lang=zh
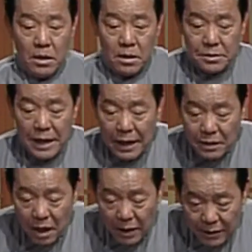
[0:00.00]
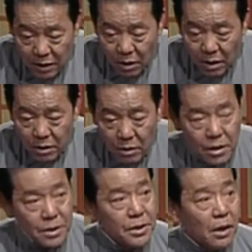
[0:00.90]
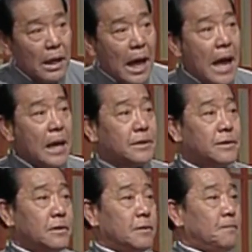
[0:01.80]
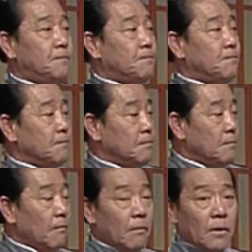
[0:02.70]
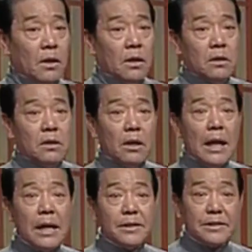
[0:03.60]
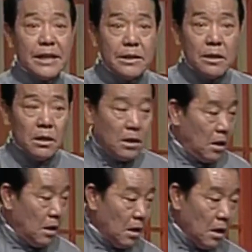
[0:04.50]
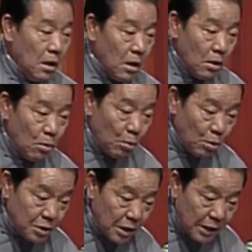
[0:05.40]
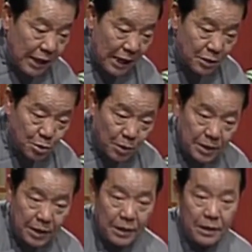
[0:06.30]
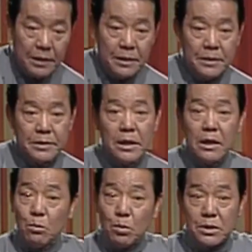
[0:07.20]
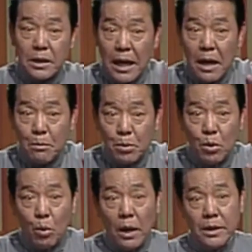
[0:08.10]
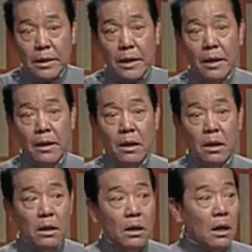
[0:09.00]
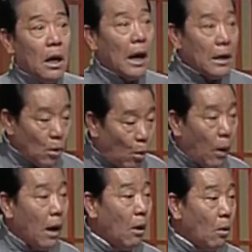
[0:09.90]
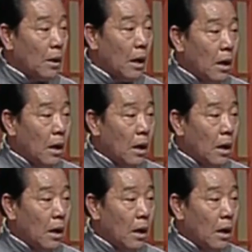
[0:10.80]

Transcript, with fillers: 在这里头有一个小太子，小太子谁生的？武则天所生。现在武则天还不是皇上呢，还是皇后呢。